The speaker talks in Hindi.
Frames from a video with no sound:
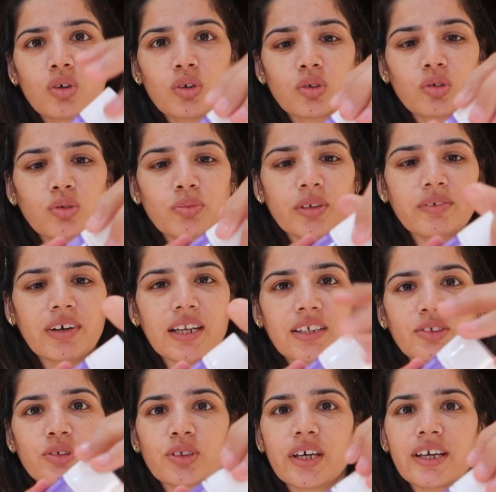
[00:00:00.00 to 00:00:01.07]
गोल घूमने वाला
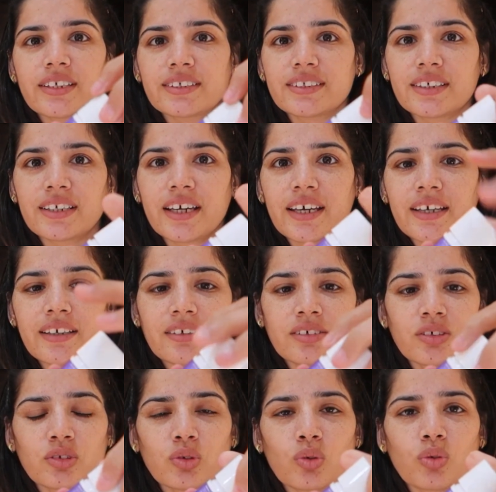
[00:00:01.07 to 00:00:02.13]
जो है स्टिक है
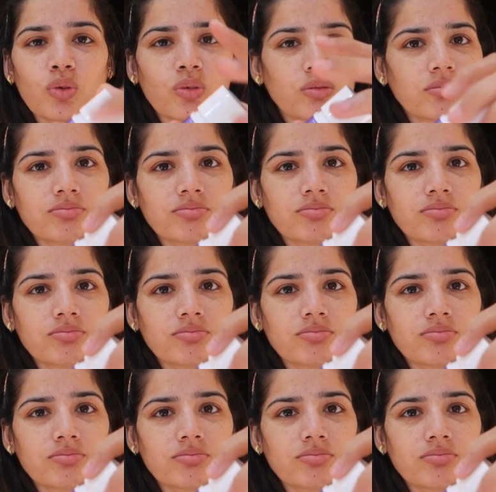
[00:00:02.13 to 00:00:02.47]
तो